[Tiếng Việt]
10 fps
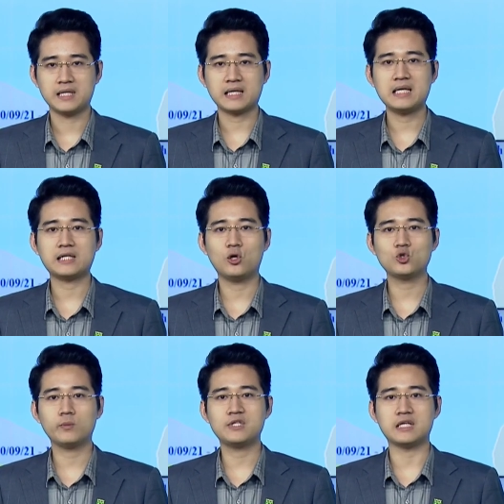Đây là nội
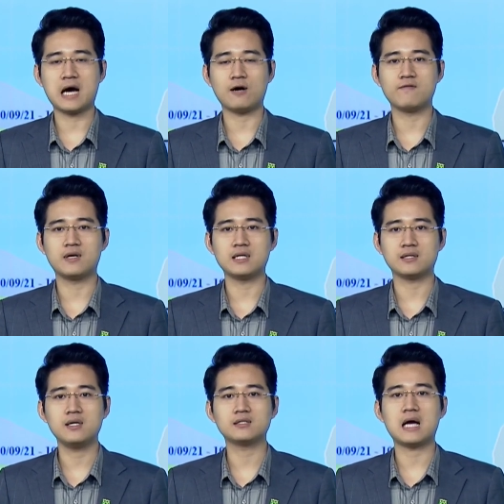dung chỉ đạo vừa được
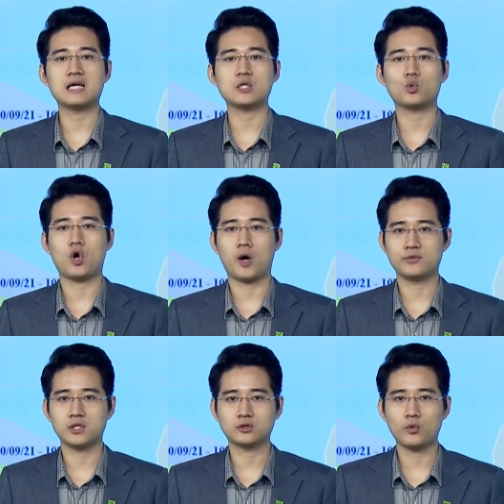đưa ra trong cuộc
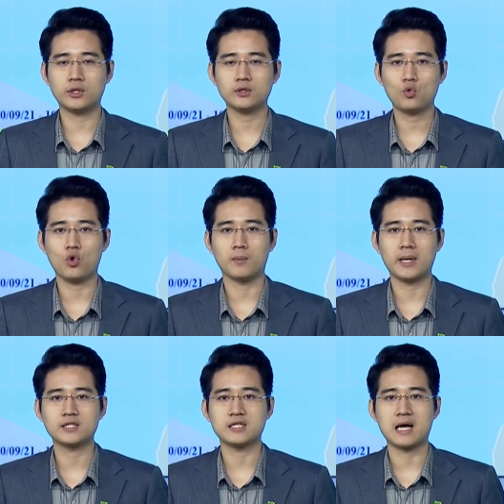họp trực tuyến của
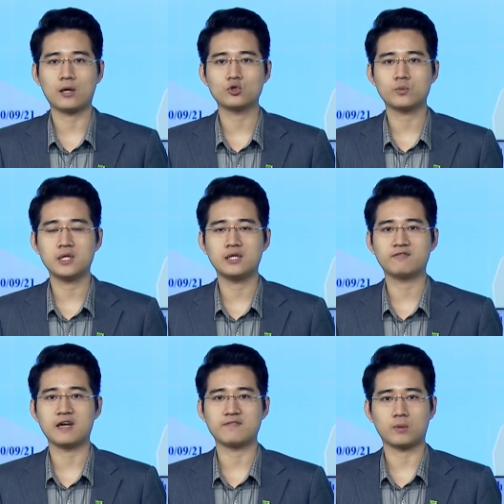Ban Chỉ đạo Trung ương
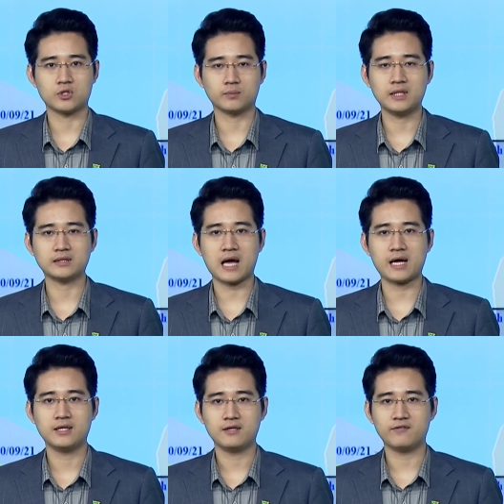về phòng chống thiên
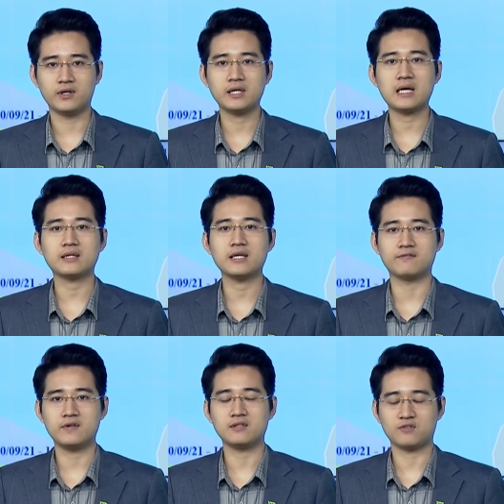tai với các địa
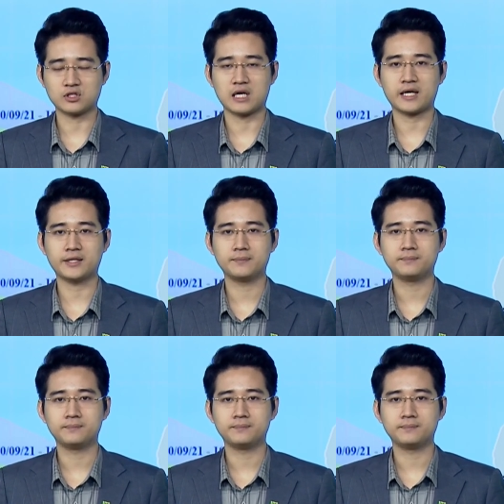phương vào sáng nay.